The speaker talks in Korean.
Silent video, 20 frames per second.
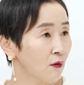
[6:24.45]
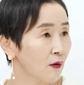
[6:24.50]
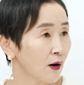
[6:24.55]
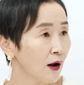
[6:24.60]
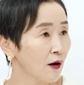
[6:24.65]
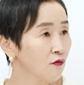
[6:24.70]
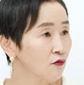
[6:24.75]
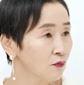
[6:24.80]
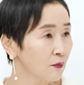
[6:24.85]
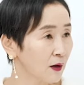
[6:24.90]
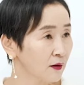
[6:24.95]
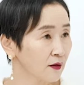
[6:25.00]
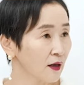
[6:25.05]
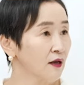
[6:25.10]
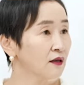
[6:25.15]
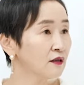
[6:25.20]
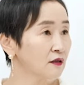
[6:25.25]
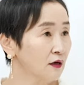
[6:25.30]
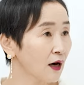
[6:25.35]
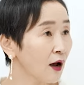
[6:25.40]
하고 막
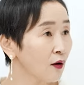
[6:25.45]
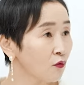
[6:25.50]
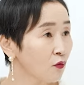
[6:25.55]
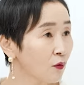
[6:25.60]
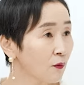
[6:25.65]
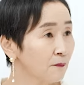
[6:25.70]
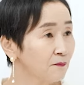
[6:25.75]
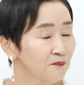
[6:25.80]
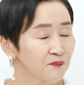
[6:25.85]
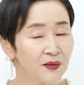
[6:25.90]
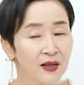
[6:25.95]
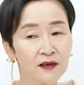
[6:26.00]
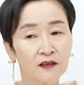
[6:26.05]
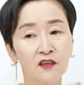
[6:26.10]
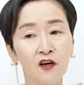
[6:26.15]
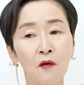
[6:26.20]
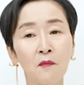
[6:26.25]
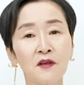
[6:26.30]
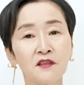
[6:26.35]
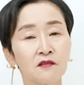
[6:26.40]
얘기를 하고
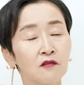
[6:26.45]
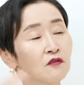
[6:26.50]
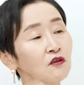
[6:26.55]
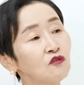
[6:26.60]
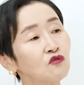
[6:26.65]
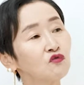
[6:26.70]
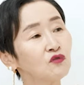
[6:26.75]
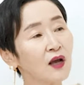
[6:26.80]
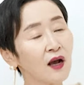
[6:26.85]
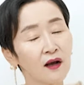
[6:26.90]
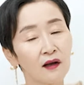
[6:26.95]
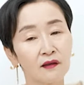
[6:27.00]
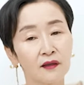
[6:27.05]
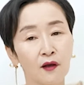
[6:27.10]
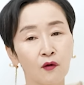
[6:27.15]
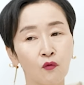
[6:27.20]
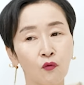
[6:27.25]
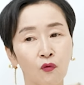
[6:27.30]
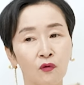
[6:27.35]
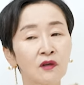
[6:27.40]
그러면서 끌고 나가야
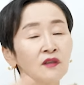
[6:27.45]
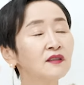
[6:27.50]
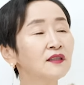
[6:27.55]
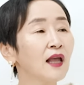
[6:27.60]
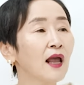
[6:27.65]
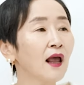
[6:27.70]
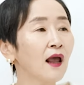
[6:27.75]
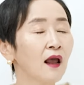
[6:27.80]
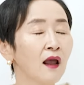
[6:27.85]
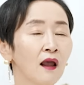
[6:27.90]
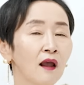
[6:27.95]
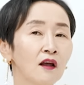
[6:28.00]
됐고 그때